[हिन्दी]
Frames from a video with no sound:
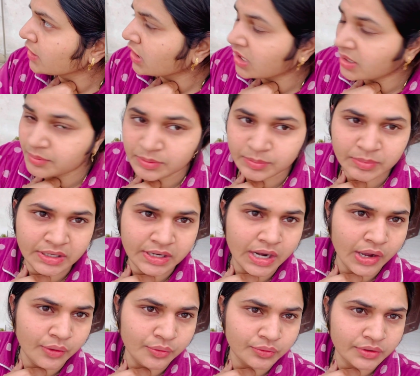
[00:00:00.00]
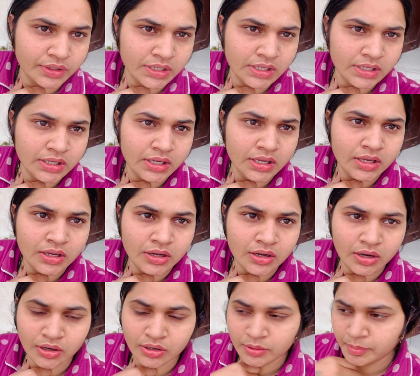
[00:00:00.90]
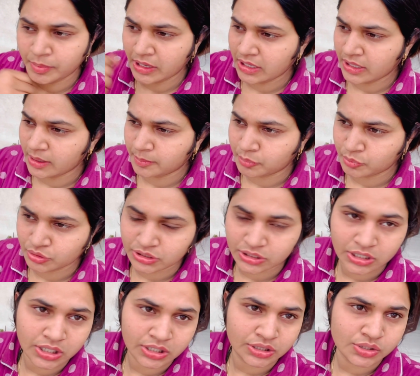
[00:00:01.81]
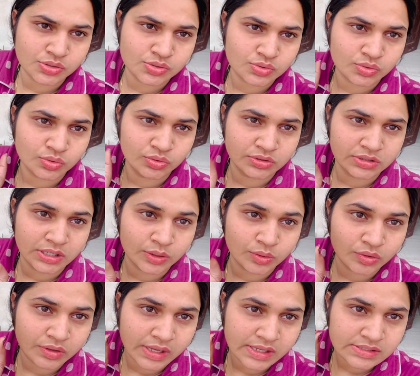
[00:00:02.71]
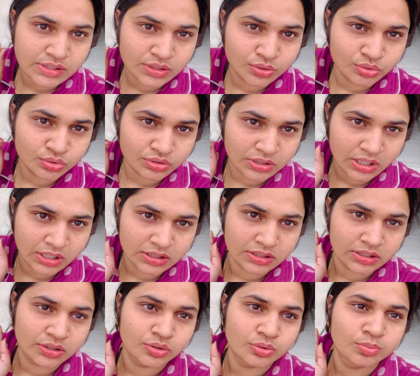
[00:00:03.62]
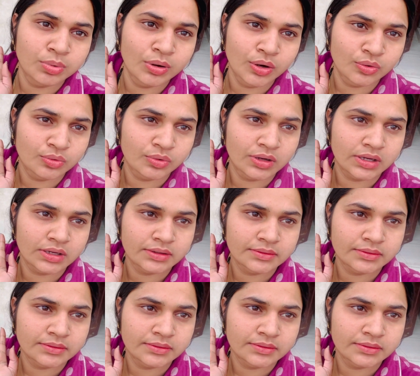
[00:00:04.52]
अभी मैं नहाऊँगी और पहले आपको दिखाती हूँ स्कूल देखो कैसे धुंध के अंदर डूबा हुआ है